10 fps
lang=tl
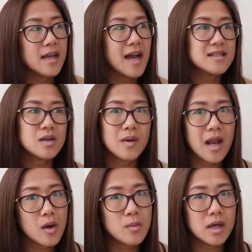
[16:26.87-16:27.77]
Kaso
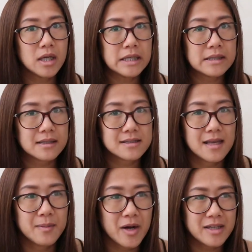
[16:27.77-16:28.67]
wala akong makita
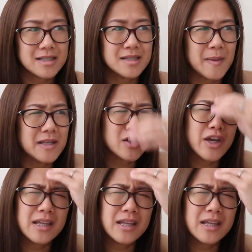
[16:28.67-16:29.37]
sa Marks and Spencer.